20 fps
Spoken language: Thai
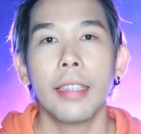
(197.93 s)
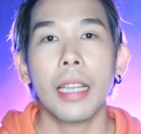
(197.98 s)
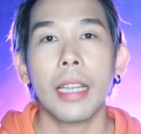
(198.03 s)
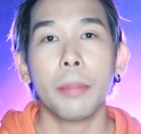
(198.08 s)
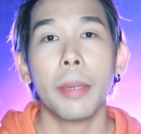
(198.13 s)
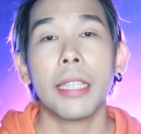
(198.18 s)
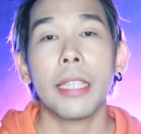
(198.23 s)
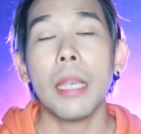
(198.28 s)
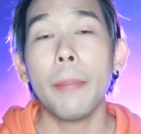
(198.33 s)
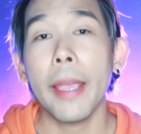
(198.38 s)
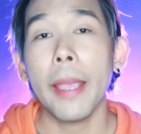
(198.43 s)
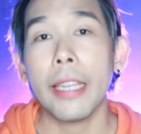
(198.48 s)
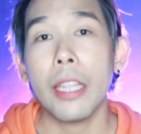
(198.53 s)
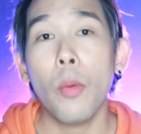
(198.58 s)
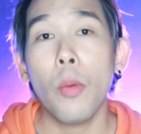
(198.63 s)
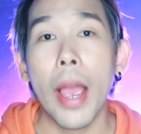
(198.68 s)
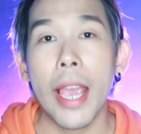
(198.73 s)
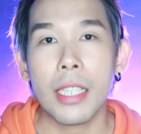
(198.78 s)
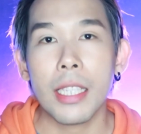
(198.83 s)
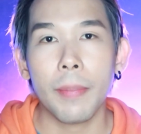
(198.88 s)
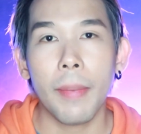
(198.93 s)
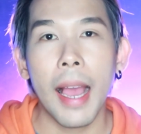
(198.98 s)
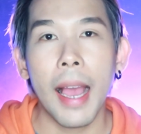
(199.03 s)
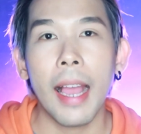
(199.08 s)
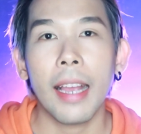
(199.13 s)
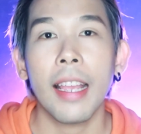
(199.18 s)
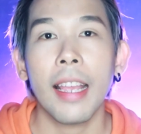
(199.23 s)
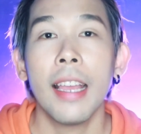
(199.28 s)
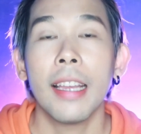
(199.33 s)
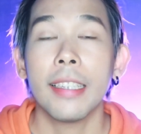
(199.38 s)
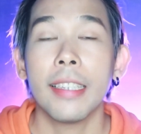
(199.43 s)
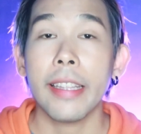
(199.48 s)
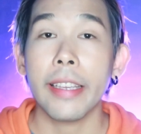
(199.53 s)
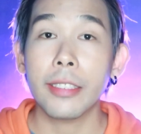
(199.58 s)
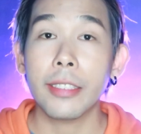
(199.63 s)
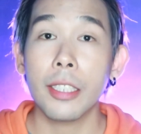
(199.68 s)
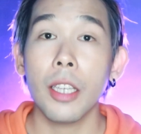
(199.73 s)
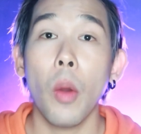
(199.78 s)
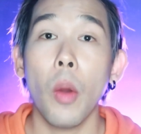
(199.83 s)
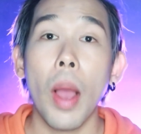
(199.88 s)
กลับมาที่ Pennywise บ้างนิก
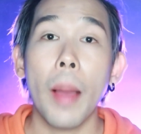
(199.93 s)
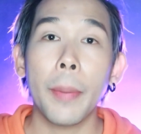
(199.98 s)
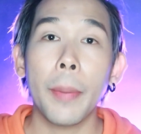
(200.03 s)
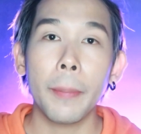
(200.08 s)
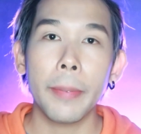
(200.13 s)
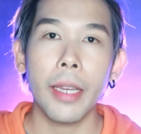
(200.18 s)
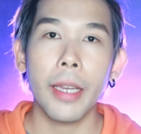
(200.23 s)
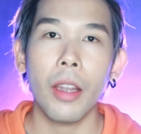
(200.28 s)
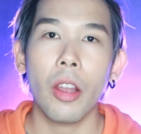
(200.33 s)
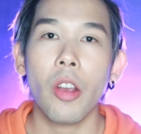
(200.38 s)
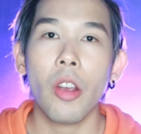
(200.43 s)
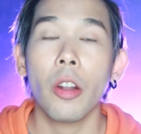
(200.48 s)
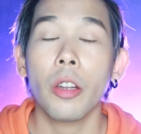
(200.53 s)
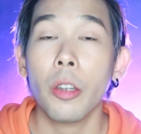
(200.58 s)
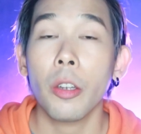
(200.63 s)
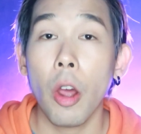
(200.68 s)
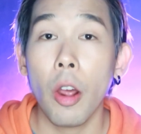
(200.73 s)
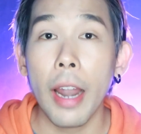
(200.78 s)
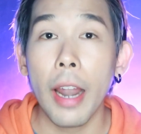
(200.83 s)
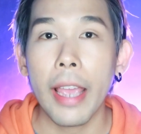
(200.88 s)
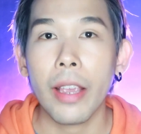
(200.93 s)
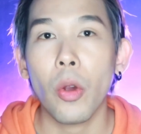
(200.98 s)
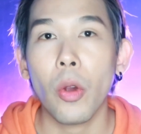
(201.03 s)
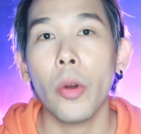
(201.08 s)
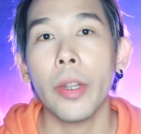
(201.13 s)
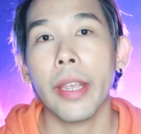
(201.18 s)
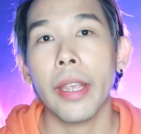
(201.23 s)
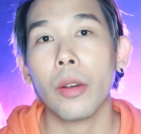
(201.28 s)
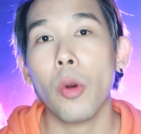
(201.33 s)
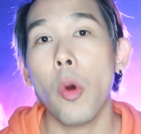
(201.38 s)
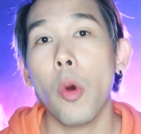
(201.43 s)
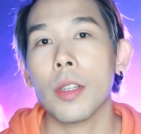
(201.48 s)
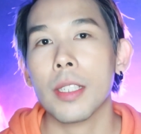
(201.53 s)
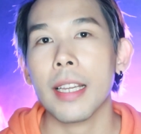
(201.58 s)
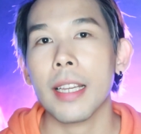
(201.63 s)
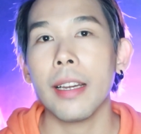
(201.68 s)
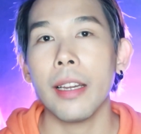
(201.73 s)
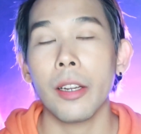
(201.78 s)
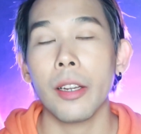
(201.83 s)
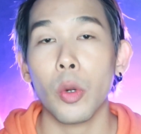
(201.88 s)
เชื่อว่าเพื่อนๆแล้วก็น้องๆหลายคนเนี่ยคง
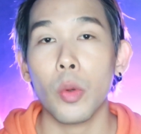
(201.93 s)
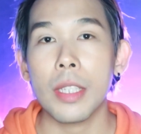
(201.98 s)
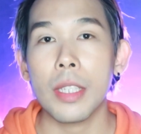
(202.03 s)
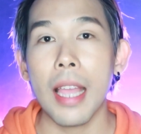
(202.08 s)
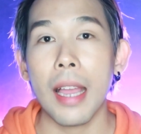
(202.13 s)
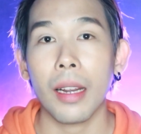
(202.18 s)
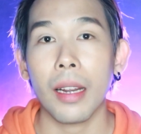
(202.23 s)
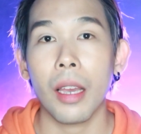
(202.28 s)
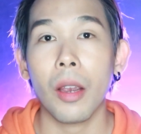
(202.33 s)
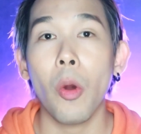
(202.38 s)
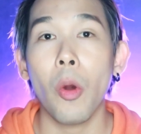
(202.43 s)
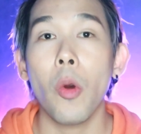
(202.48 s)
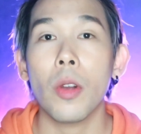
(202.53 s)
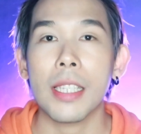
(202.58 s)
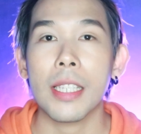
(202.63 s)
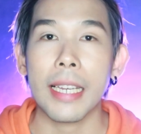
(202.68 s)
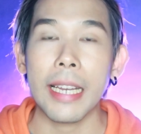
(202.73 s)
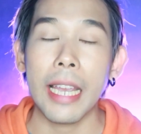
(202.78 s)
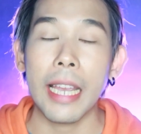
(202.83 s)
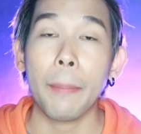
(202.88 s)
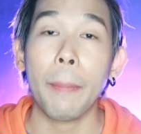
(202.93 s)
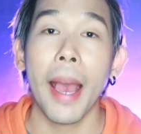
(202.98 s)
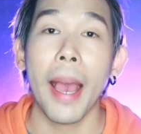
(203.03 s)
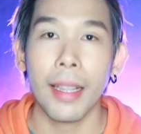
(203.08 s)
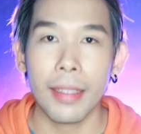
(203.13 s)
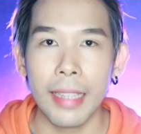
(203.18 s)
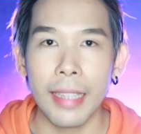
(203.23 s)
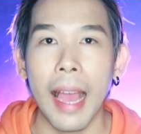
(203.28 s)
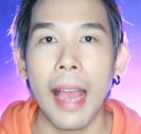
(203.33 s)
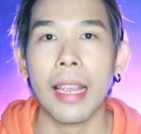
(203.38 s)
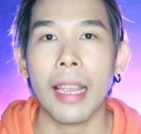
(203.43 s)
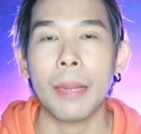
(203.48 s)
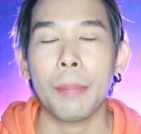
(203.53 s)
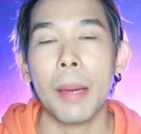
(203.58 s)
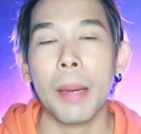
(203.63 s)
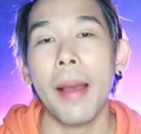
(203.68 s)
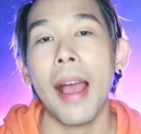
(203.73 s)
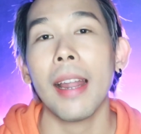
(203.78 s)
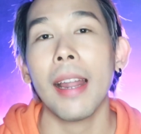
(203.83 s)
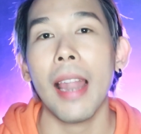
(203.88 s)
จะเคยรู้จักและคงจะเคยผ่านตากัน
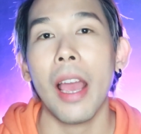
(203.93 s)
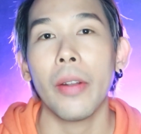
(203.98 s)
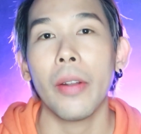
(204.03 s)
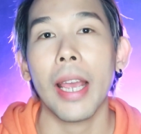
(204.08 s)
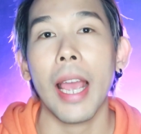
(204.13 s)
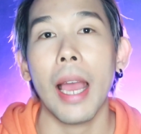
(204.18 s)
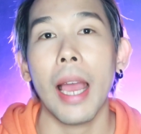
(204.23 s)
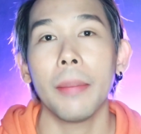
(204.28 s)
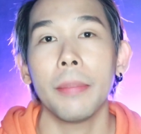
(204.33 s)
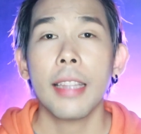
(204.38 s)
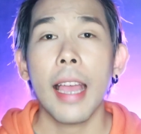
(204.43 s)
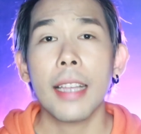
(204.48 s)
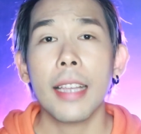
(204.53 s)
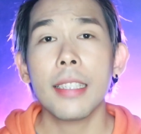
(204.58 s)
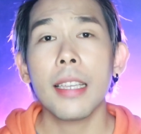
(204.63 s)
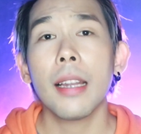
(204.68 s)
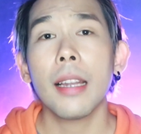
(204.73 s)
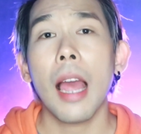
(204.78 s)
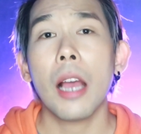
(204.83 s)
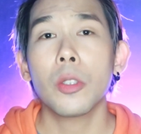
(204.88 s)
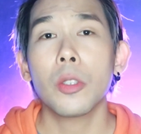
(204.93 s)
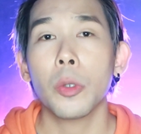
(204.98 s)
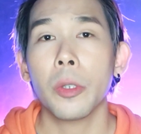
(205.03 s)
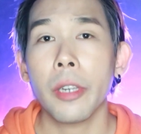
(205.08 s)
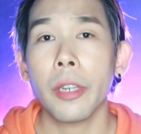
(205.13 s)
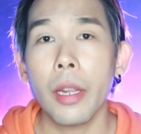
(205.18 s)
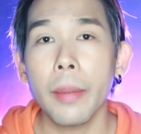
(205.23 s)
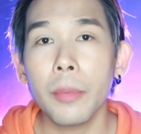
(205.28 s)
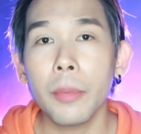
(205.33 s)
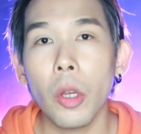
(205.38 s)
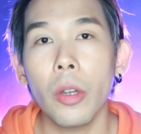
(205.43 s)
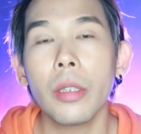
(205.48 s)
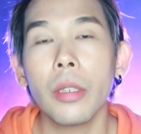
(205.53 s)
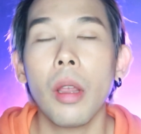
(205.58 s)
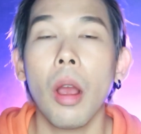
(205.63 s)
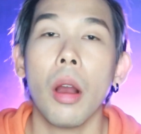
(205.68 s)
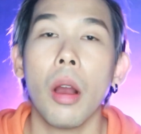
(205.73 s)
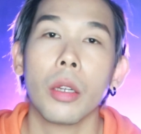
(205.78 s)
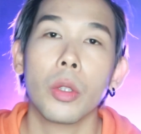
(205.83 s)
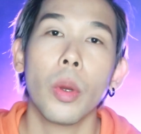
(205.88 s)
มาบ้างแล้วนะครับแท้จริงแล้วจุดเริ่มต้น
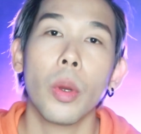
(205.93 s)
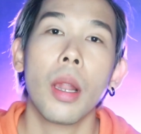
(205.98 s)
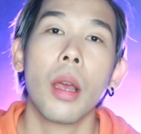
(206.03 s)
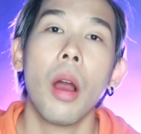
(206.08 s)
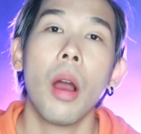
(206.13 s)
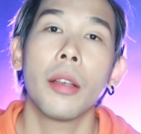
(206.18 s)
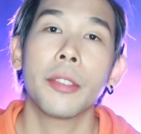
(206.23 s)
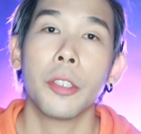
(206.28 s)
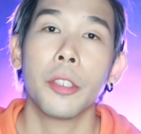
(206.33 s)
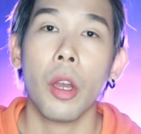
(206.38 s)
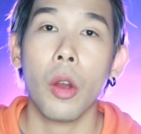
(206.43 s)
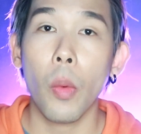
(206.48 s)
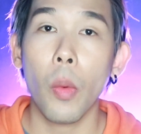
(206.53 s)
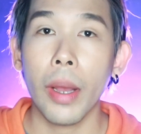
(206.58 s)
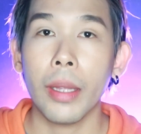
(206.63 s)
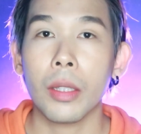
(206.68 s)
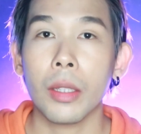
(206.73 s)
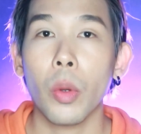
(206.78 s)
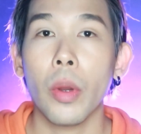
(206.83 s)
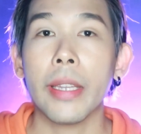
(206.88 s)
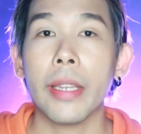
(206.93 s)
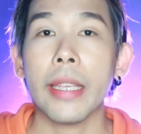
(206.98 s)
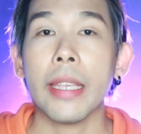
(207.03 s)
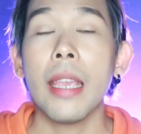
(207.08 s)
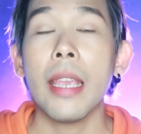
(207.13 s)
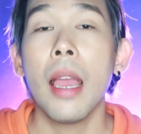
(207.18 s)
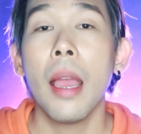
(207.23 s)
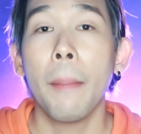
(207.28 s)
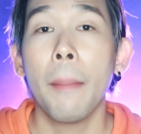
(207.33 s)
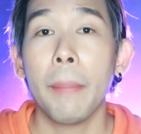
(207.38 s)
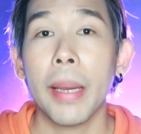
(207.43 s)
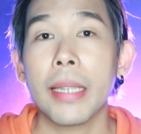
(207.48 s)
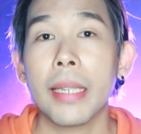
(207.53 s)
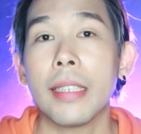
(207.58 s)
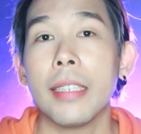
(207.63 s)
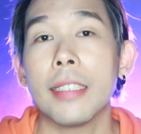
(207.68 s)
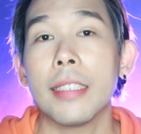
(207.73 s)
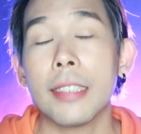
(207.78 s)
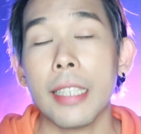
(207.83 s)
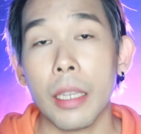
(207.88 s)
ของตัวละครสยองขวัญตัวนี้มัน
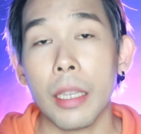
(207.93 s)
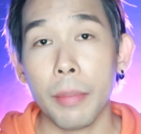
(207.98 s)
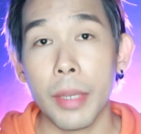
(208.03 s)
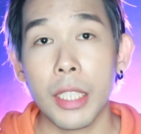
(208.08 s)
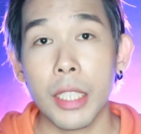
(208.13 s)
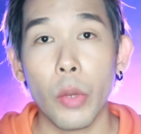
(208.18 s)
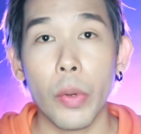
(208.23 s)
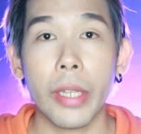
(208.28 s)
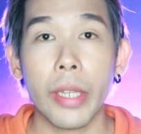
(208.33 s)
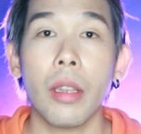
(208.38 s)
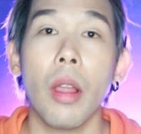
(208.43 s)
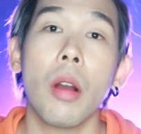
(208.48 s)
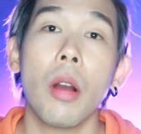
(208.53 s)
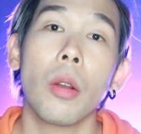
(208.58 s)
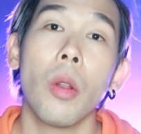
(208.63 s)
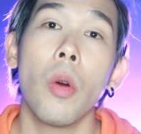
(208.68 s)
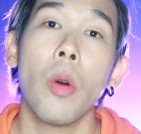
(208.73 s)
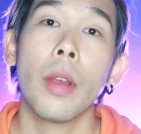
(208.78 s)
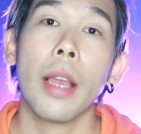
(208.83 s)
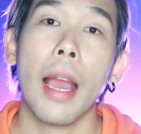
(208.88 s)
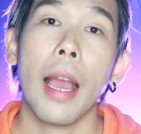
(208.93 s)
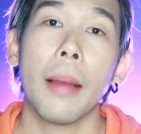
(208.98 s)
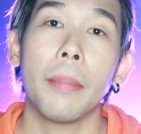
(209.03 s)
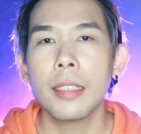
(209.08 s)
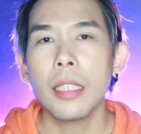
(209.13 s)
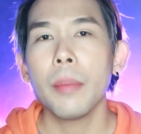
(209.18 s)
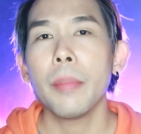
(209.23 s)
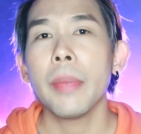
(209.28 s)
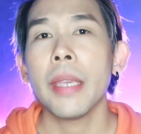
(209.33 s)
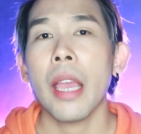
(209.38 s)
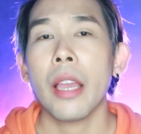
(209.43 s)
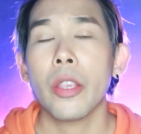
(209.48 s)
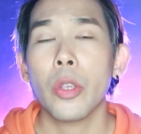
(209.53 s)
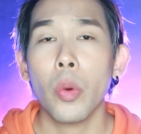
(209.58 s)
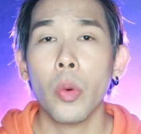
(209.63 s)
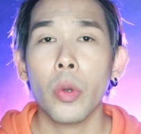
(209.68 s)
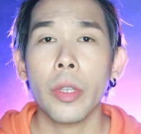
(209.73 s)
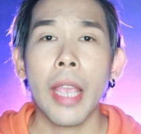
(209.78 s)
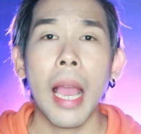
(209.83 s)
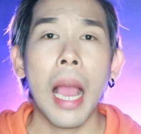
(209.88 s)
คือสิ่งมีชีวิตนอกโลกครับซึ่งมีอา
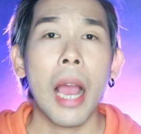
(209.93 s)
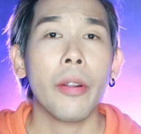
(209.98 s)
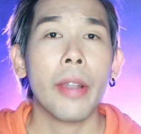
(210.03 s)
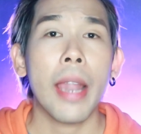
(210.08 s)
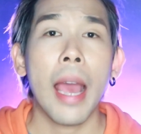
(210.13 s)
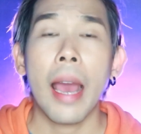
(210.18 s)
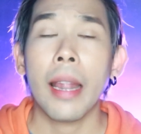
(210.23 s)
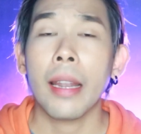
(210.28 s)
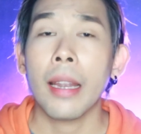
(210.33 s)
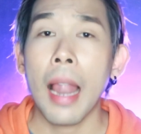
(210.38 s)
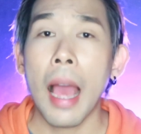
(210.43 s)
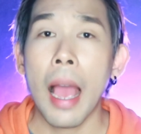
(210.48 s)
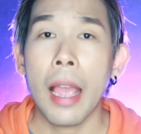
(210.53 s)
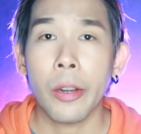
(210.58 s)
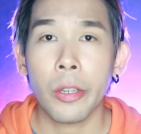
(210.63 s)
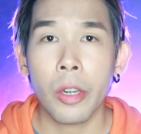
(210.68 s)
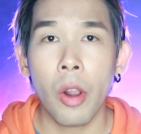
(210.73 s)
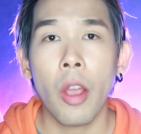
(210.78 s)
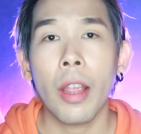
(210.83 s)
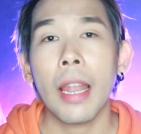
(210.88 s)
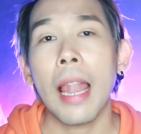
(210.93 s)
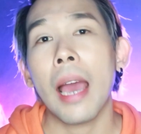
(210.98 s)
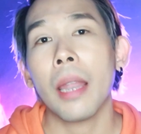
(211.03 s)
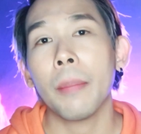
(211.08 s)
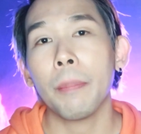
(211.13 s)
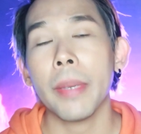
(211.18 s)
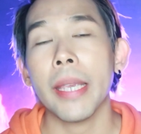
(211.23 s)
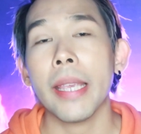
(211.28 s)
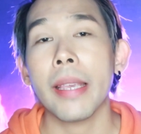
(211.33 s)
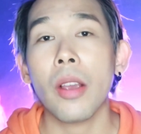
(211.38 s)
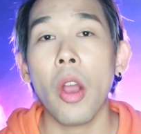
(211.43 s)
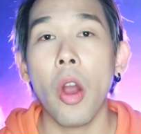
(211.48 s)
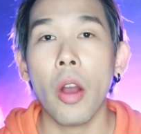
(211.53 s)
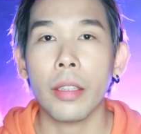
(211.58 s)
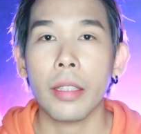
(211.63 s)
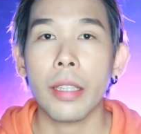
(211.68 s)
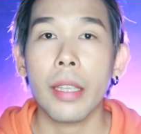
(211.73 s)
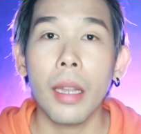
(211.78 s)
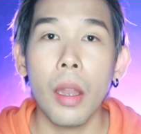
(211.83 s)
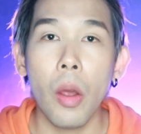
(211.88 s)
ยุยาวนานหลายร้อยล้านปีก่อน
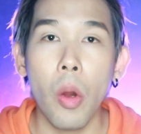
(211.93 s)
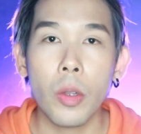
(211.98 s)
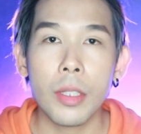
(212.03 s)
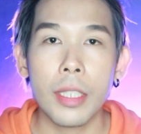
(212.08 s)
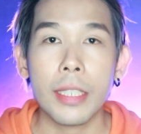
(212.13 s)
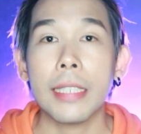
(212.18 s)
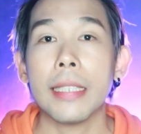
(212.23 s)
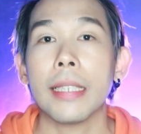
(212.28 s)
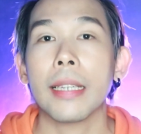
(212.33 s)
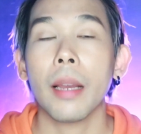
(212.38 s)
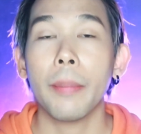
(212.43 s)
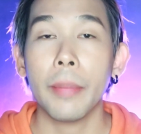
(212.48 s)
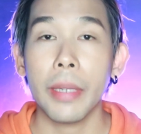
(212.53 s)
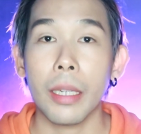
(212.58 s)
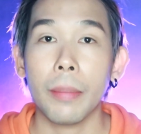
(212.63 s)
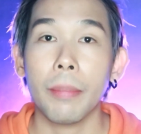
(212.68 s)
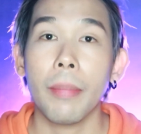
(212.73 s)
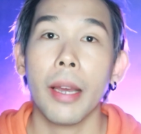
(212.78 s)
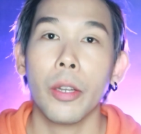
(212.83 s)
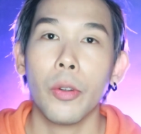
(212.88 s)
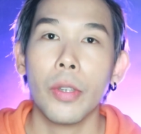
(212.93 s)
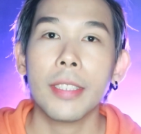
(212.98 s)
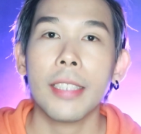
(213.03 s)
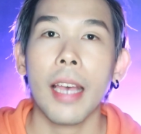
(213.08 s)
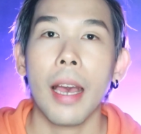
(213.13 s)
ที่โลกจะถือกำเนิดมาด้วย